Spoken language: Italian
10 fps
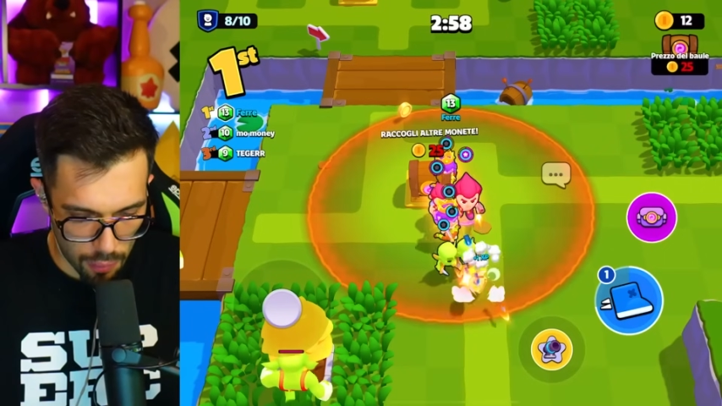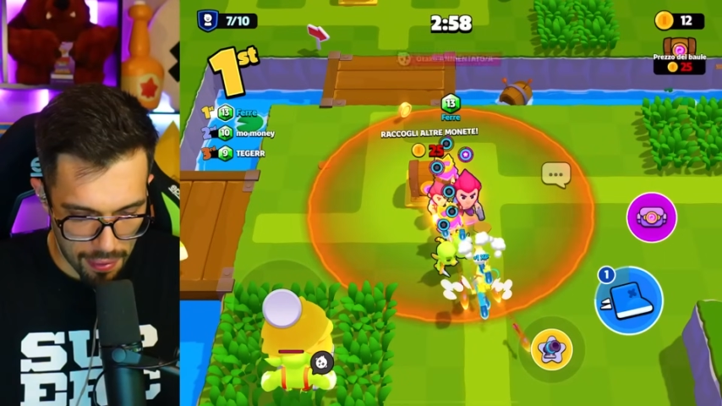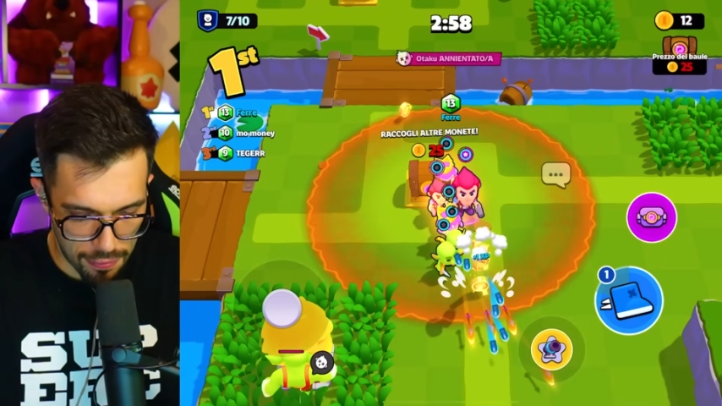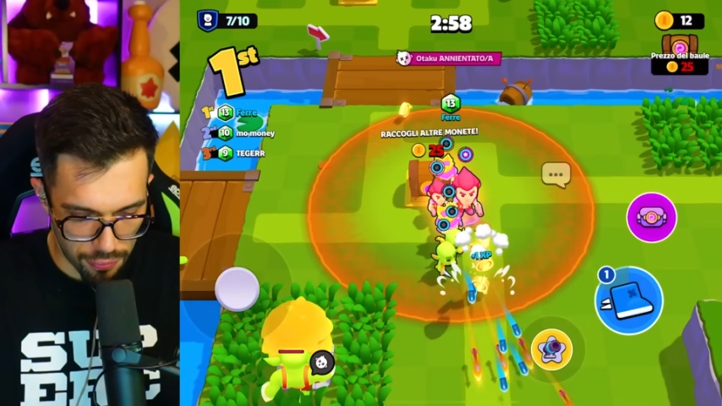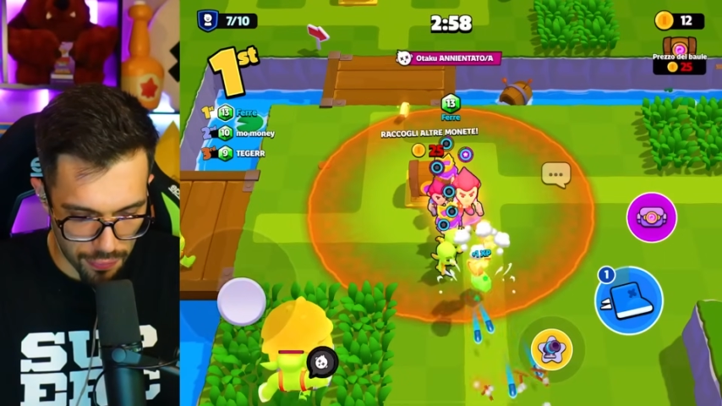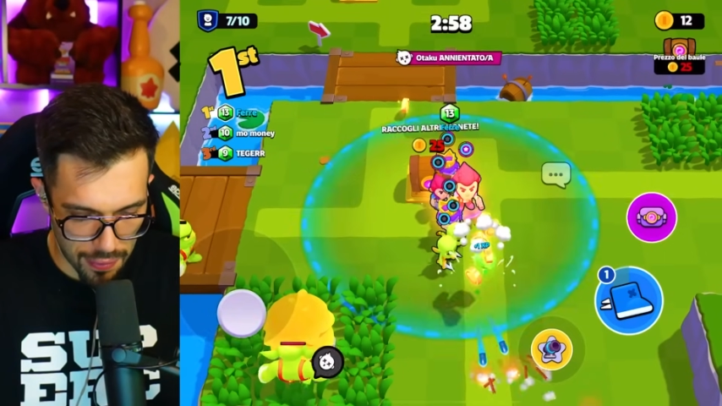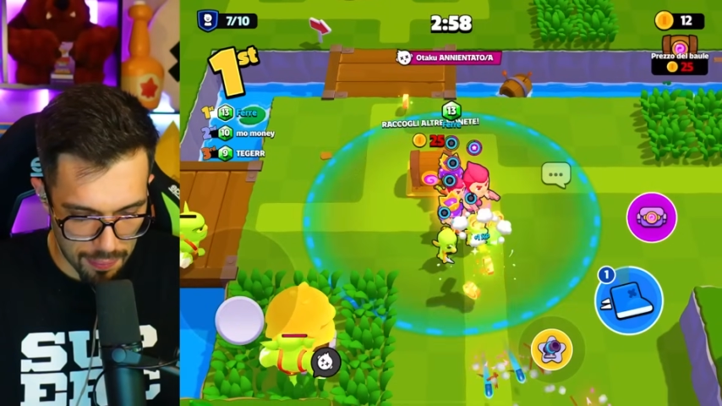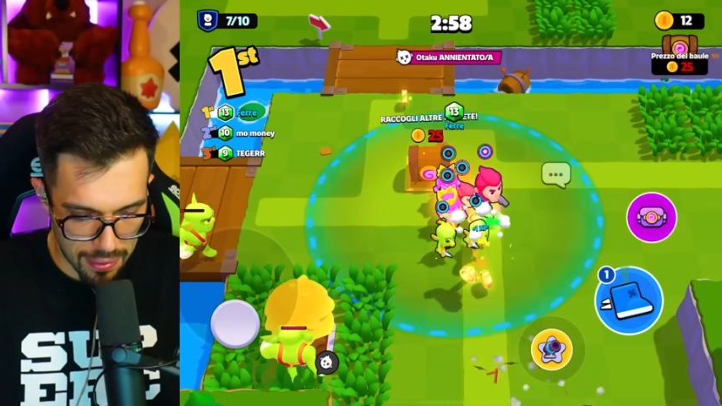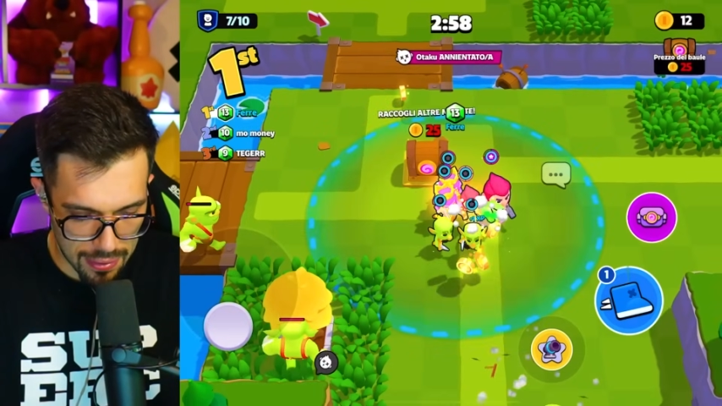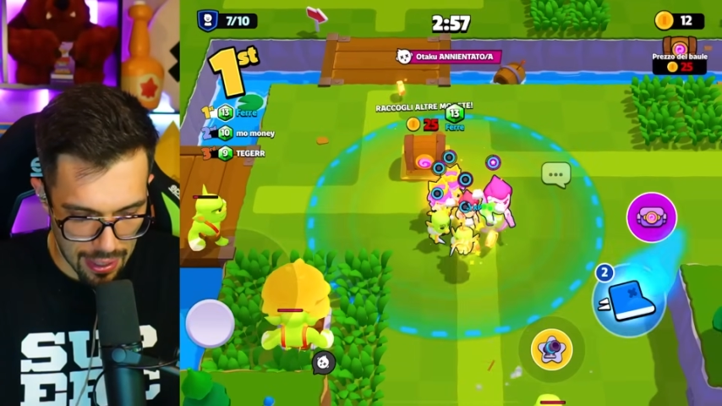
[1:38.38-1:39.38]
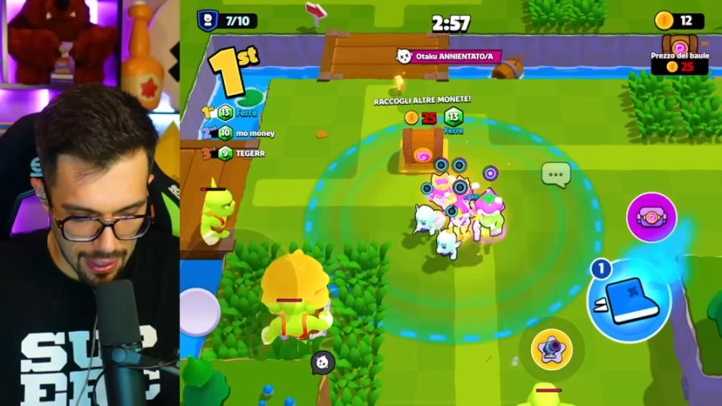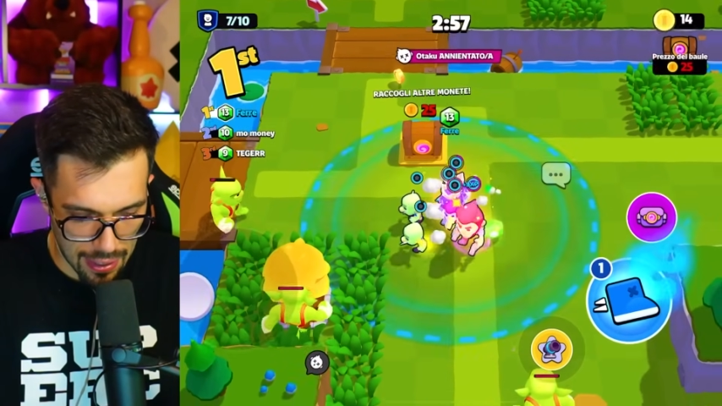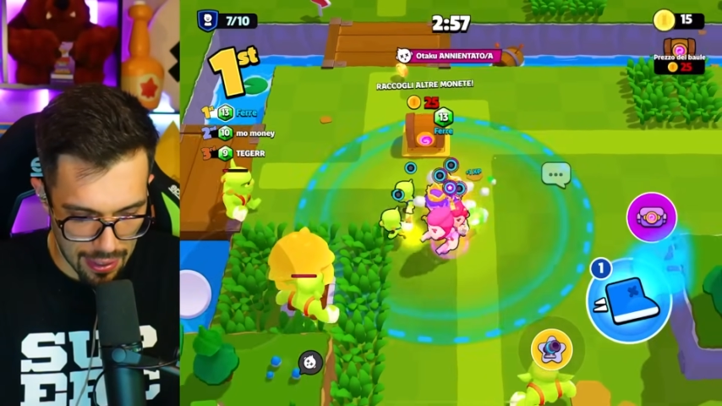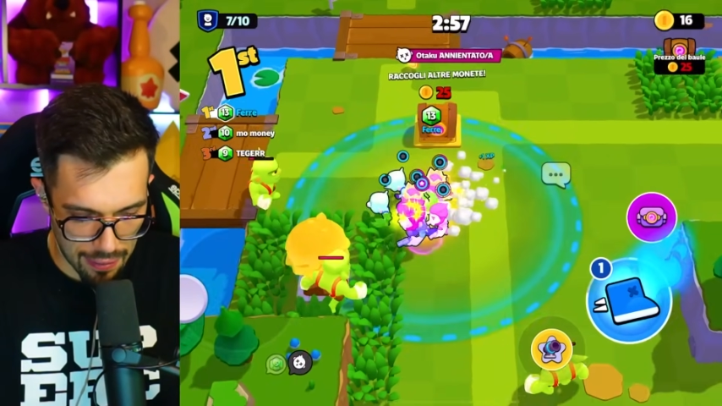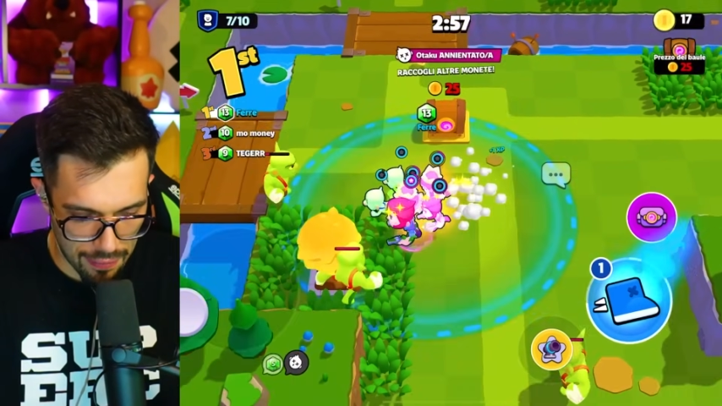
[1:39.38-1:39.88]
roba è
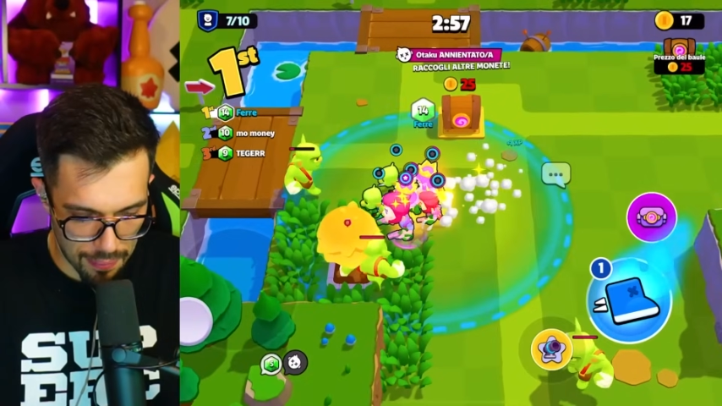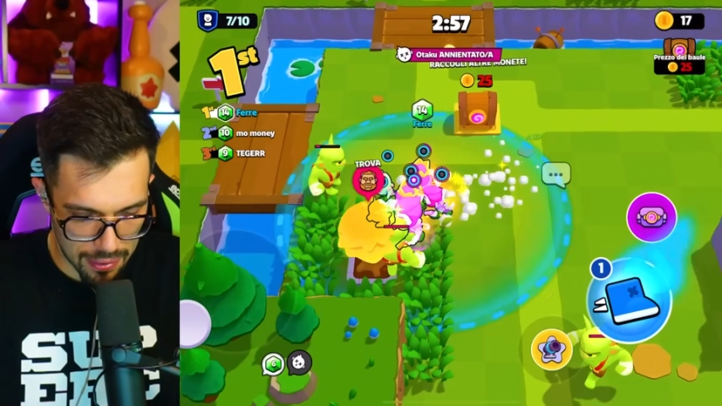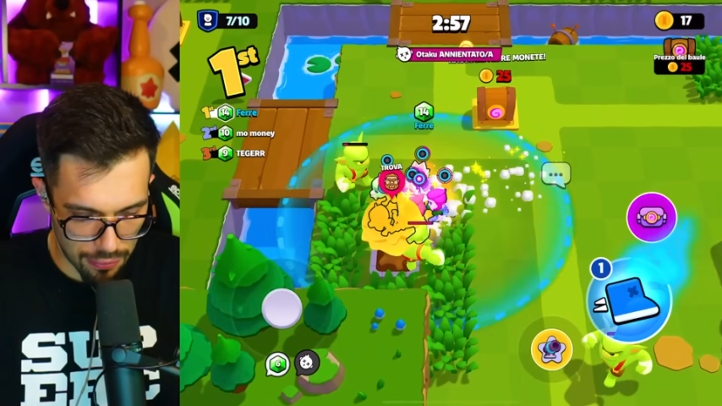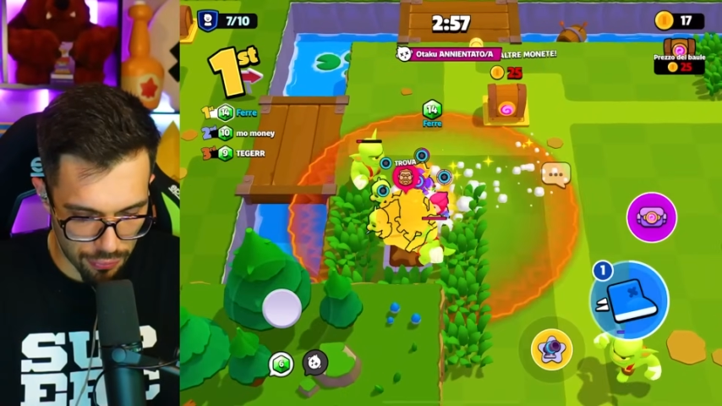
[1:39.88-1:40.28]
fondamentale, è veramente